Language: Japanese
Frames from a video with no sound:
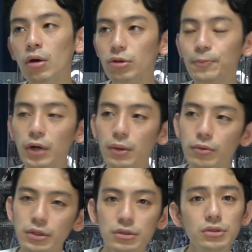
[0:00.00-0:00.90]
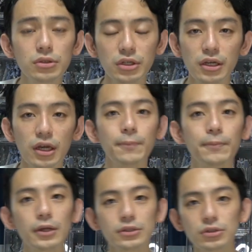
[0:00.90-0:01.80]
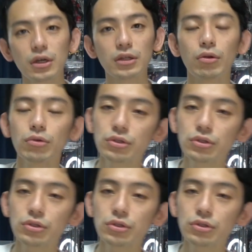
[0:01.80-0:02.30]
ほんとプラモデル作りガンプラ作りが楽